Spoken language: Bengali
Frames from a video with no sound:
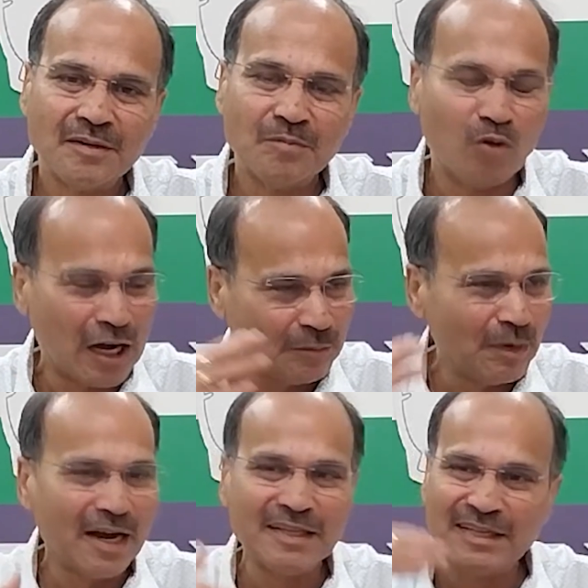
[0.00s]
মহাত্মা
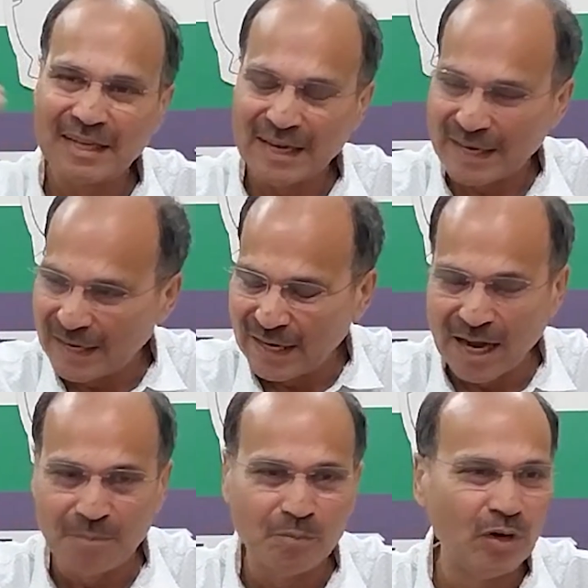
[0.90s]
গান্ধীকে হে
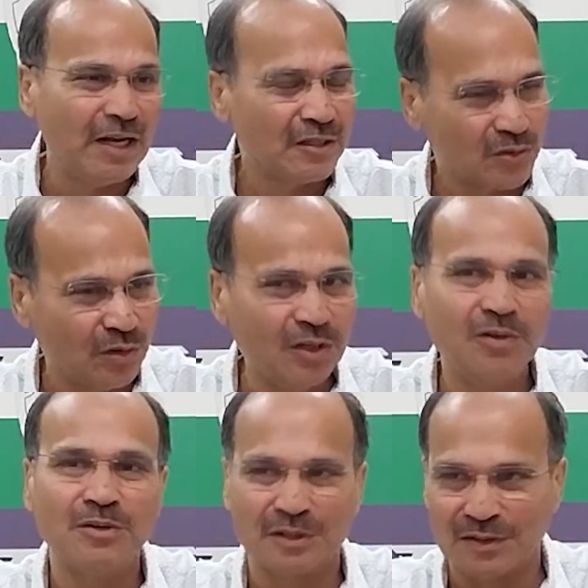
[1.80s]
রাম বলে শহীদও
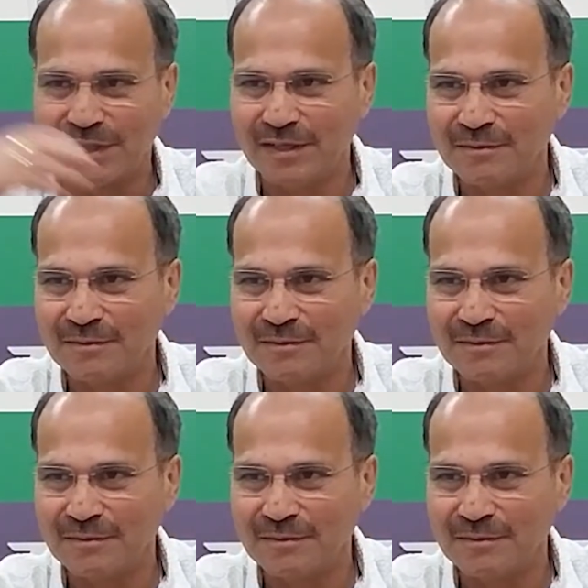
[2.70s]
হতে হয়